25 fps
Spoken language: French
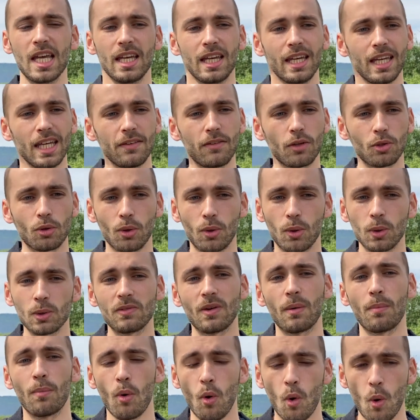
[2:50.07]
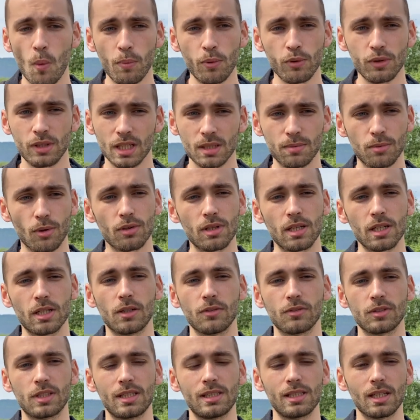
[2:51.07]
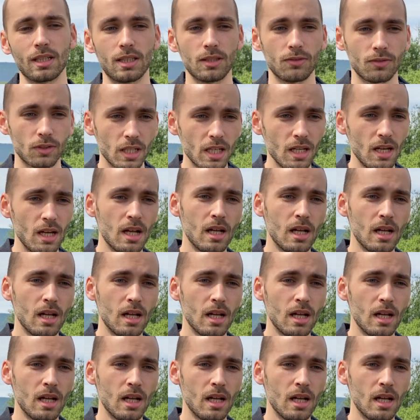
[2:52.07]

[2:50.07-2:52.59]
et votre compte va beaucoup plus exploser quand vous êtes certifié.